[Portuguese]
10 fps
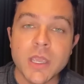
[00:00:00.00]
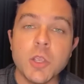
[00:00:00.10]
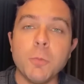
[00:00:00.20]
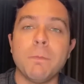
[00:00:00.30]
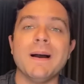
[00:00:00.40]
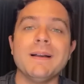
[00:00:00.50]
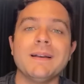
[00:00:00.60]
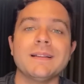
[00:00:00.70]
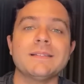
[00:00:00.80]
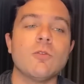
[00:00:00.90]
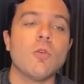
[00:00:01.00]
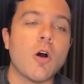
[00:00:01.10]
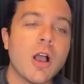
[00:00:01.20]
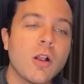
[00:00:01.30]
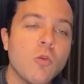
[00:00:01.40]
E o pâncreas é um
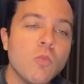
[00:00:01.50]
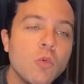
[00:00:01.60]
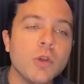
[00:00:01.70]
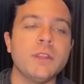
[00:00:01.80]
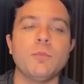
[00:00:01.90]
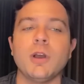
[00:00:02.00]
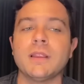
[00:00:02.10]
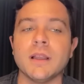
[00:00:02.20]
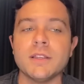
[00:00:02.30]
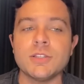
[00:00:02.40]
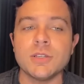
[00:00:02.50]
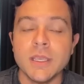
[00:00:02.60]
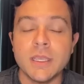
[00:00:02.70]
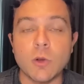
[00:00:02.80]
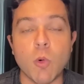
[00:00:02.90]
órgão muito importante
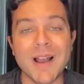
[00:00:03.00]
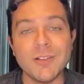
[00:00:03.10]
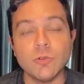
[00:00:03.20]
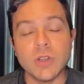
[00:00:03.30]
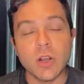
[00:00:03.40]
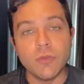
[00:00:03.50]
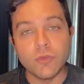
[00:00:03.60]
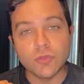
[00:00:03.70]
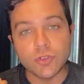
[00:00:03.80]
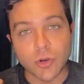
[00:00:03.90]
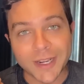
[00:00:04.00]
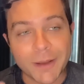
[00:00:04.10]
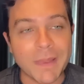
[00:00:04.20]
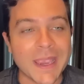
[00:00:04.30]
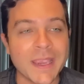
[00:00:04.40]
que, quando não funciona
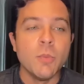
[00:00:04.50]
bem,